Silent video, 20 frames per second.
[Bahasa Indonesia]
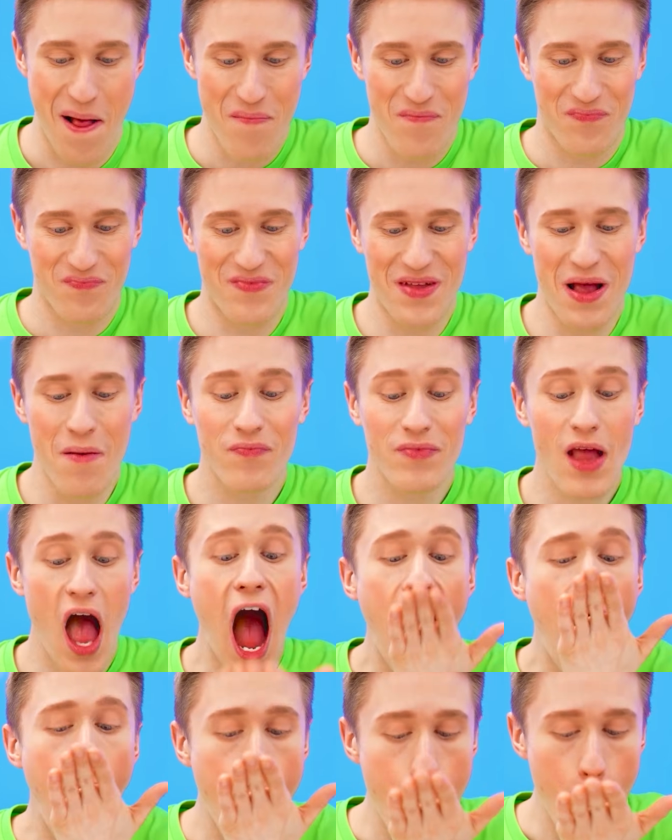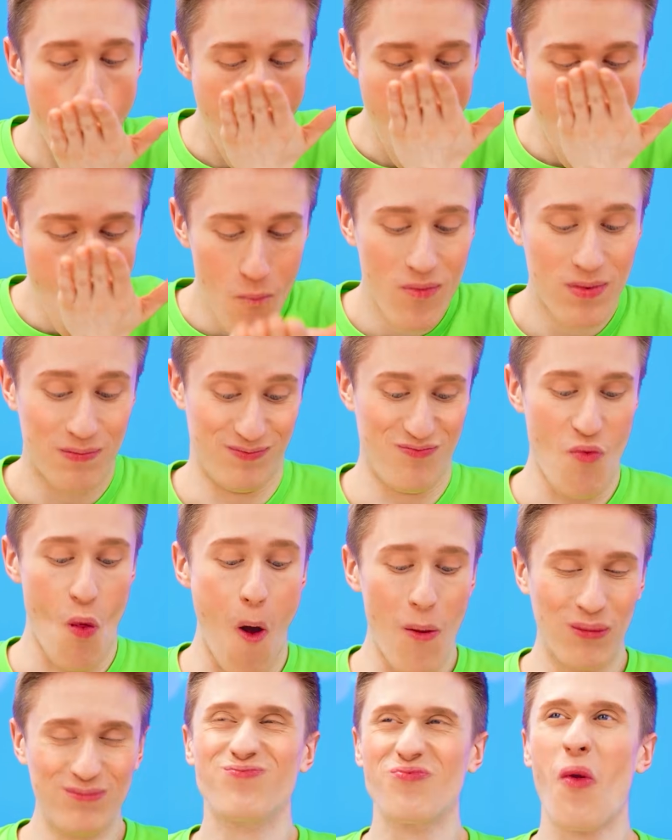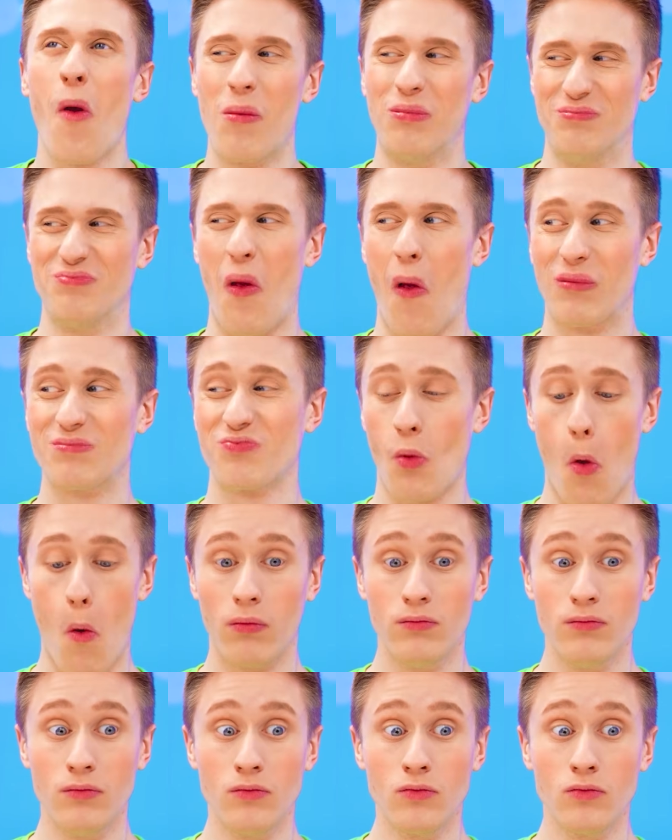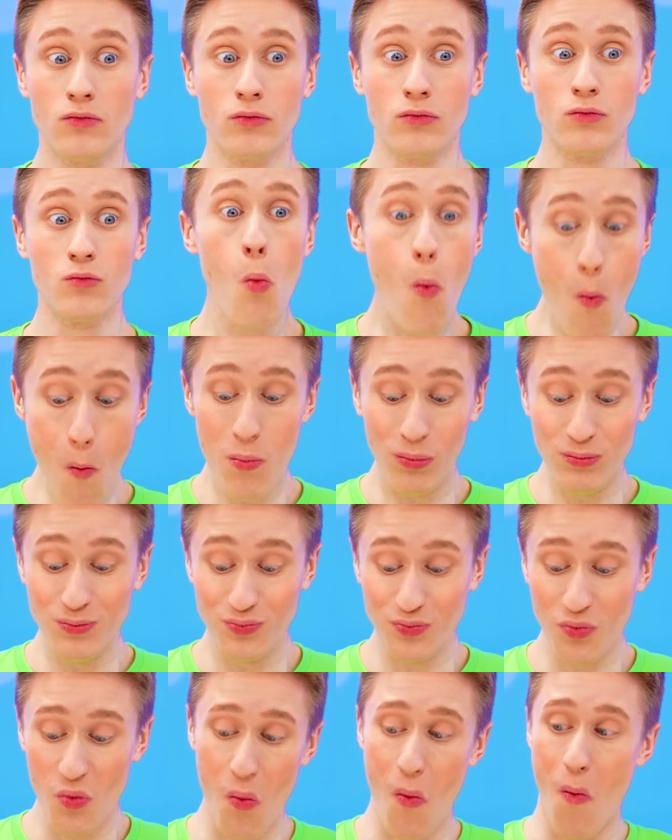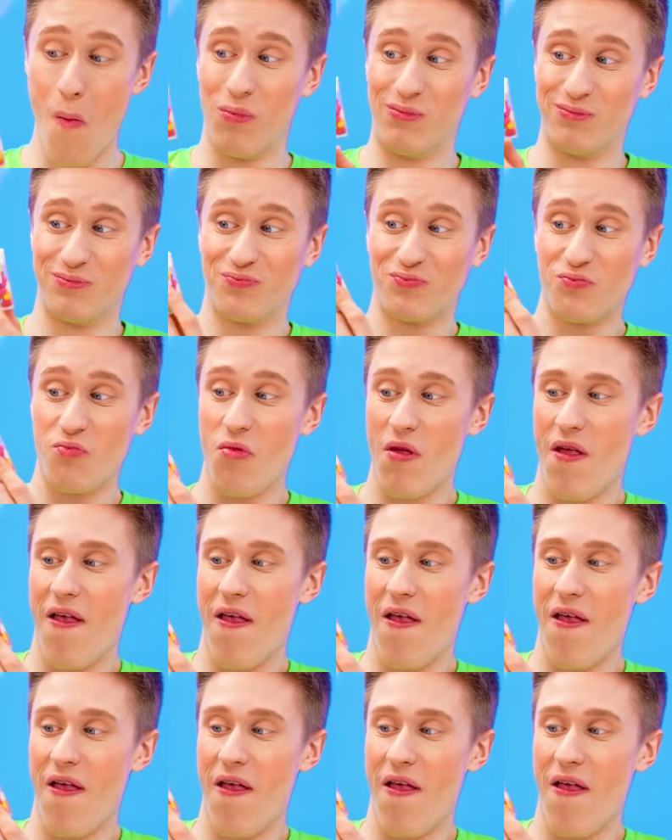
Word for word: suka tiktak. Jadi, aku tidak akan menunggu. Ya, ini sangat